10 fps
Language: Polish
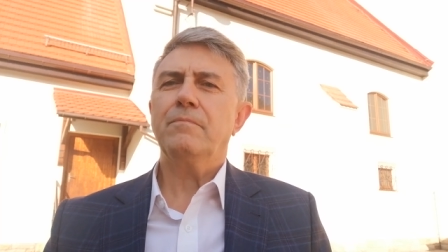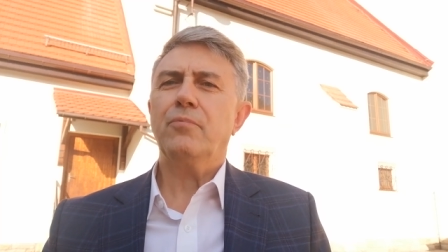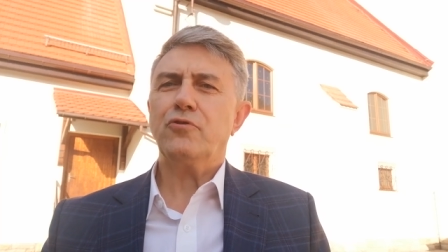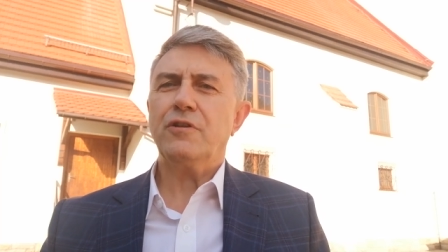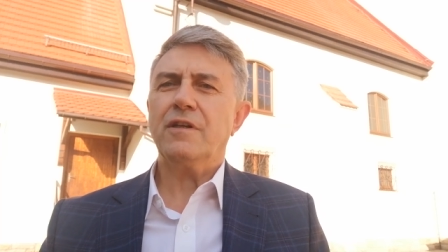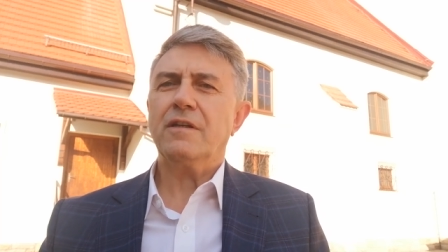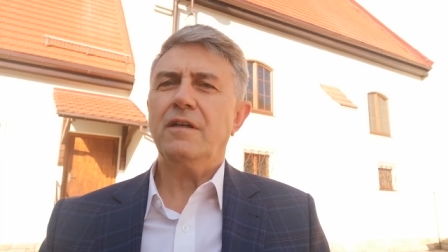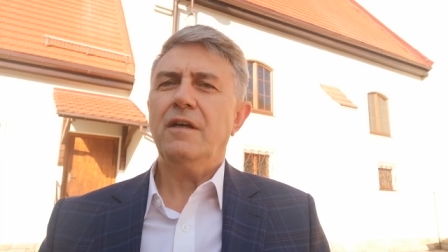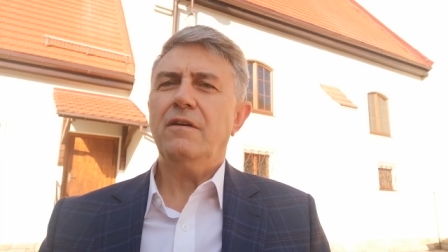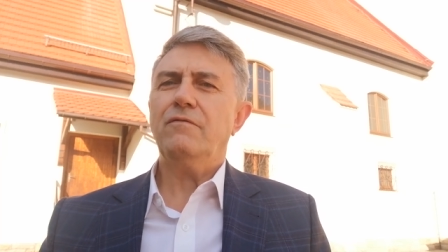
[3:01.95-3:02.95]

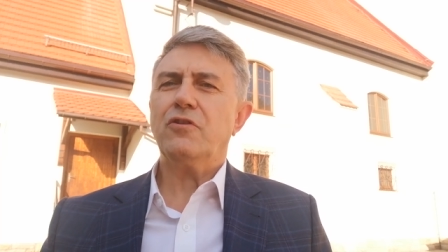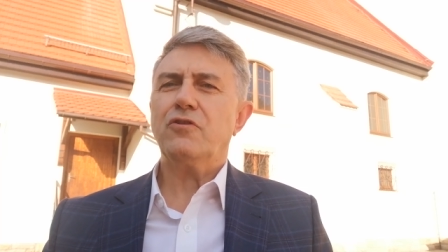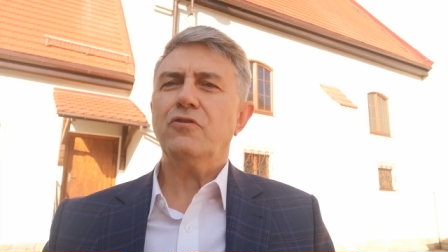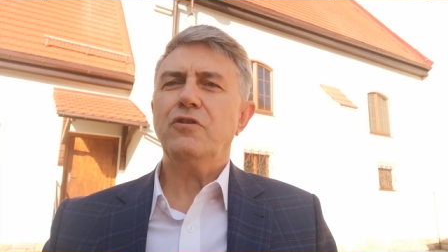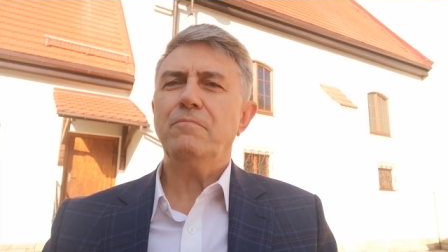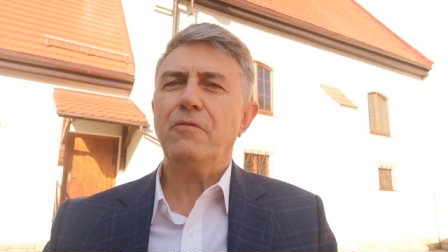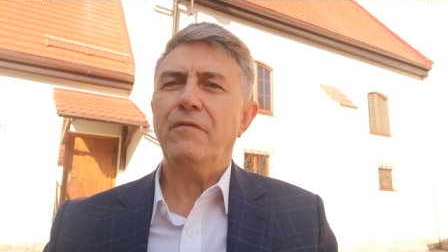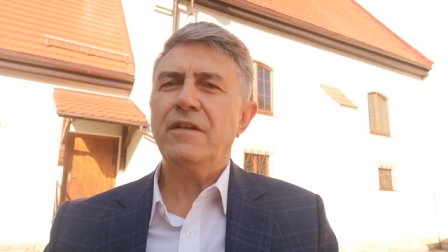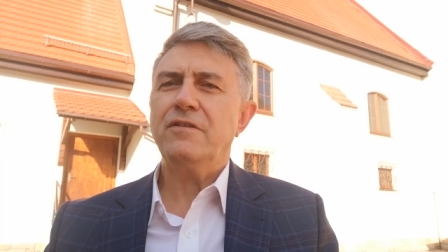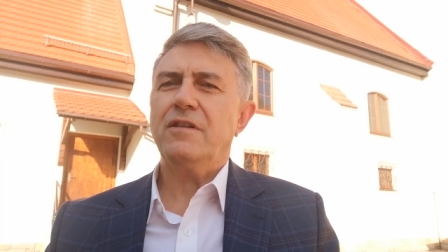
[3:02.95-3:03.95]
pożytek wieczności
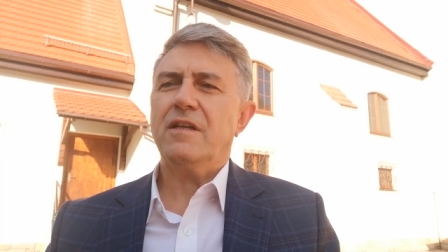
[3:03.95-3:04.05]
prowadzi